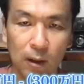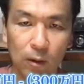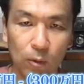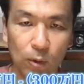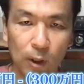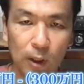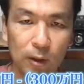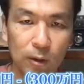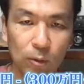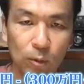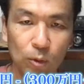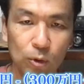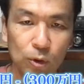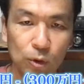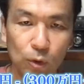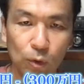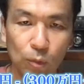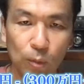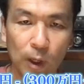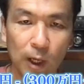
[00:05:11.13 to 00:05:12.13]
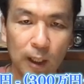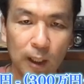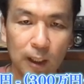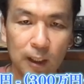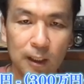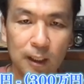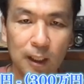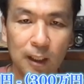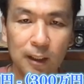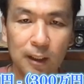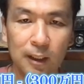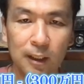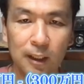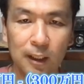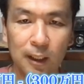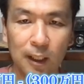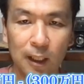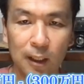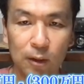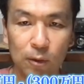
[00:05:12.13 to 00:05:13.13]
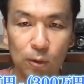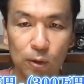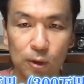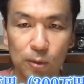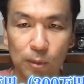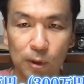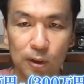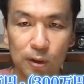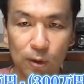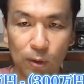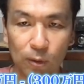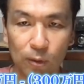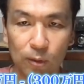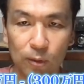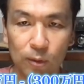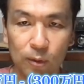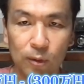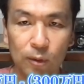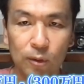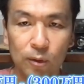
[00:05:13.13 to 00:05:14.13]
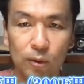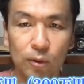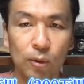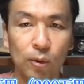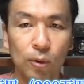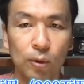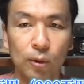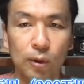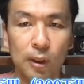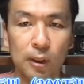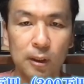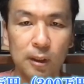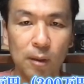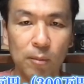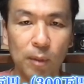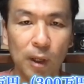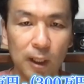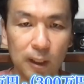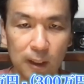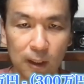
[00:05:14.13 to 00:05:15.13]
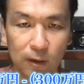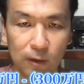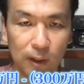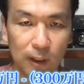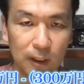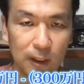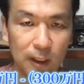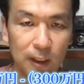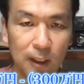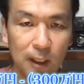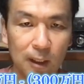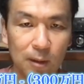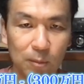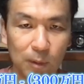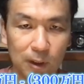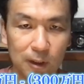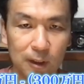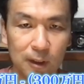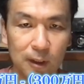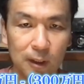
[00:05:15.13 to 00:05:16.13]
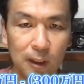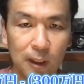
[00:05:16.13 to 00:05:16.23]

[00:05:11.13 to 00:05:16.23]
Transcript: 555万円が利益に該当しますということですね。売却益になります。